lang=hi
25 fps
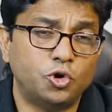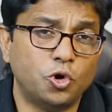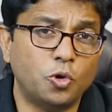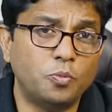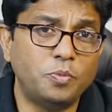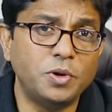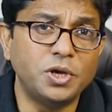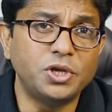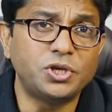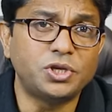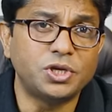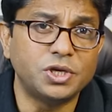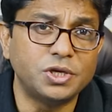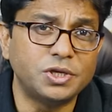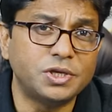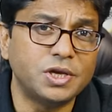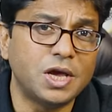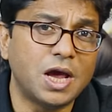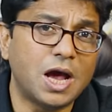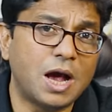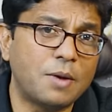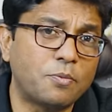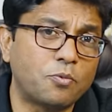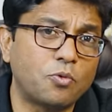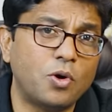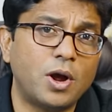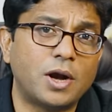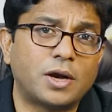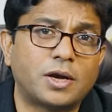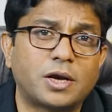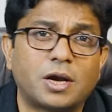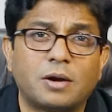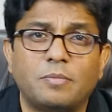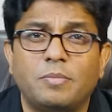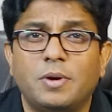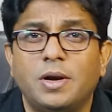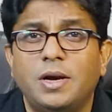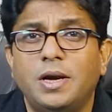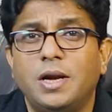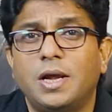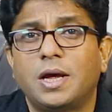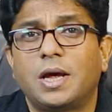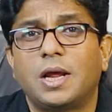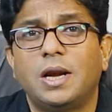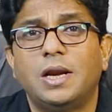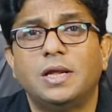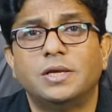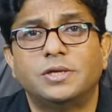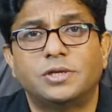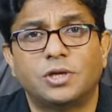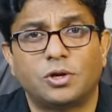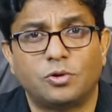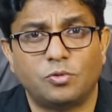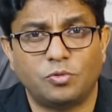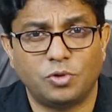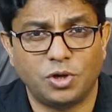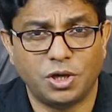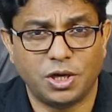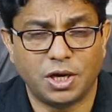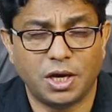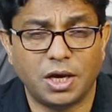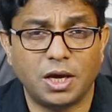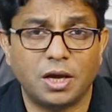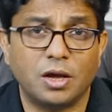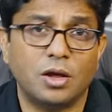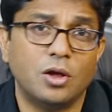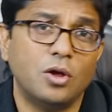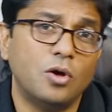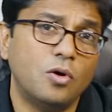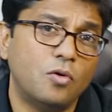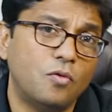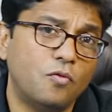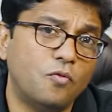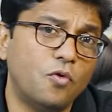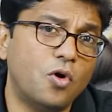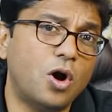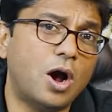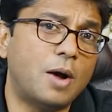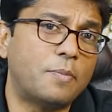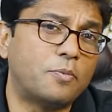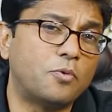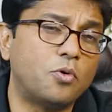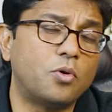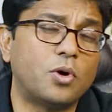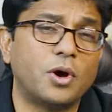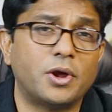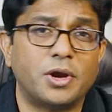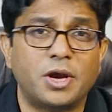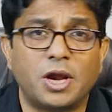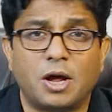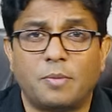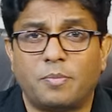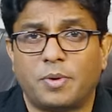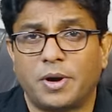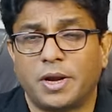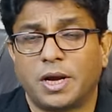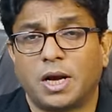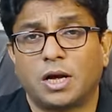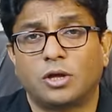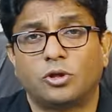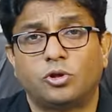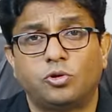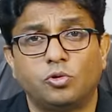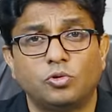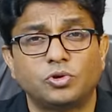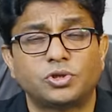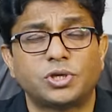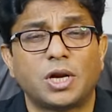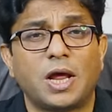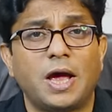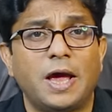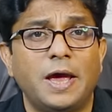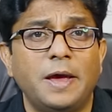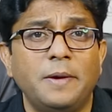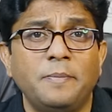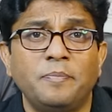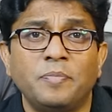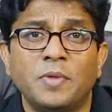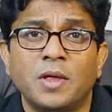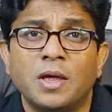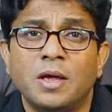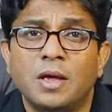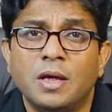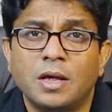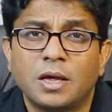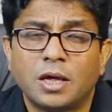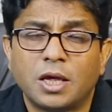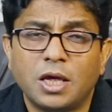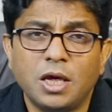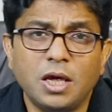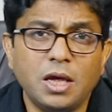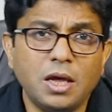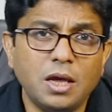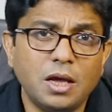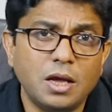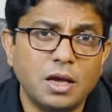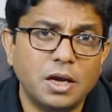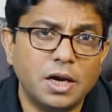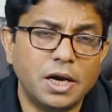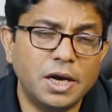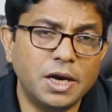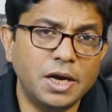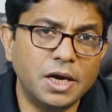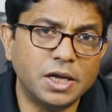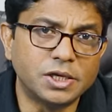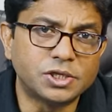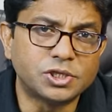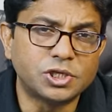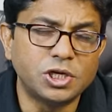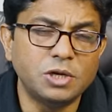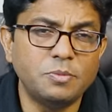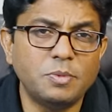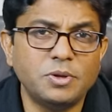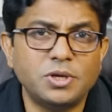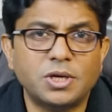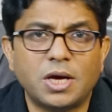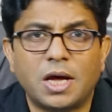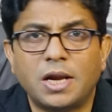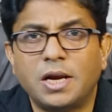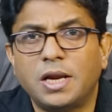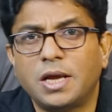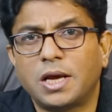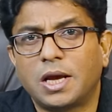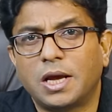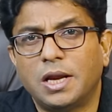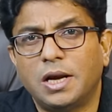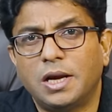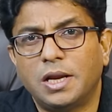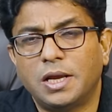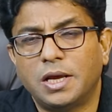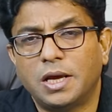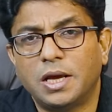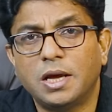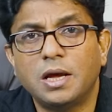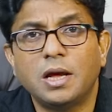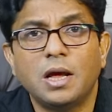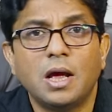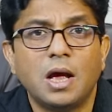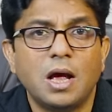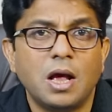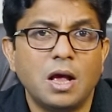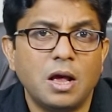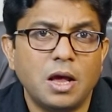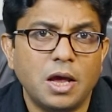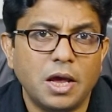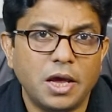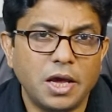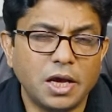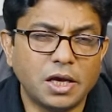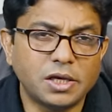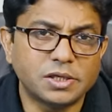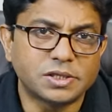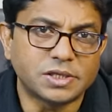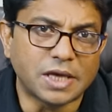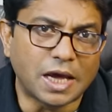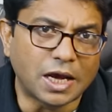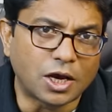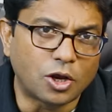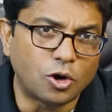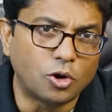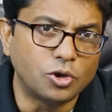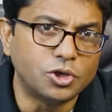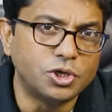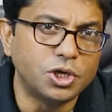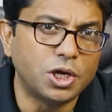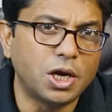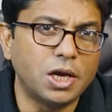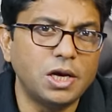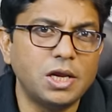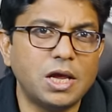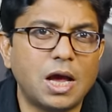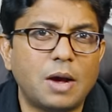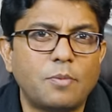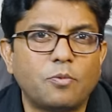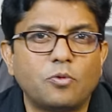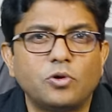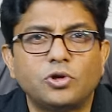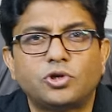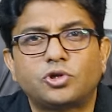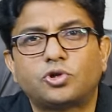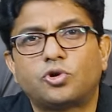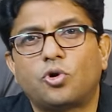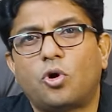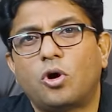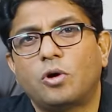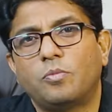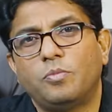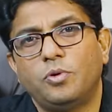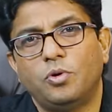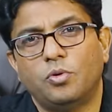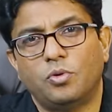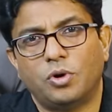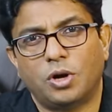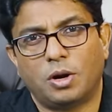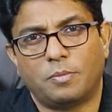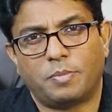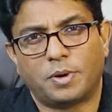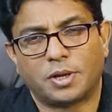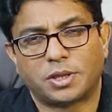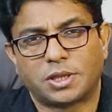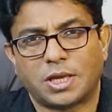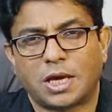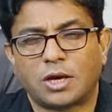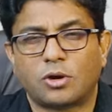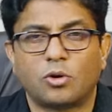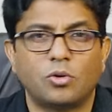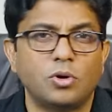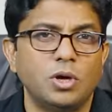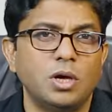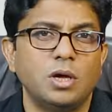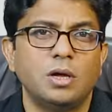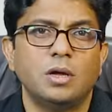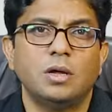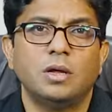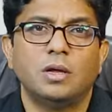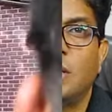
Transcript: जो भी चीज़ें आपको एक्टर बनने के लिए ज़रूरी है वो आपको करना पड़ेगा दूसरा है कि इंडस्ट्री में जाने के लिए एक साइकोलॉजिकली आपको स्ट्रांग भी होना पड़ता है क्योंकि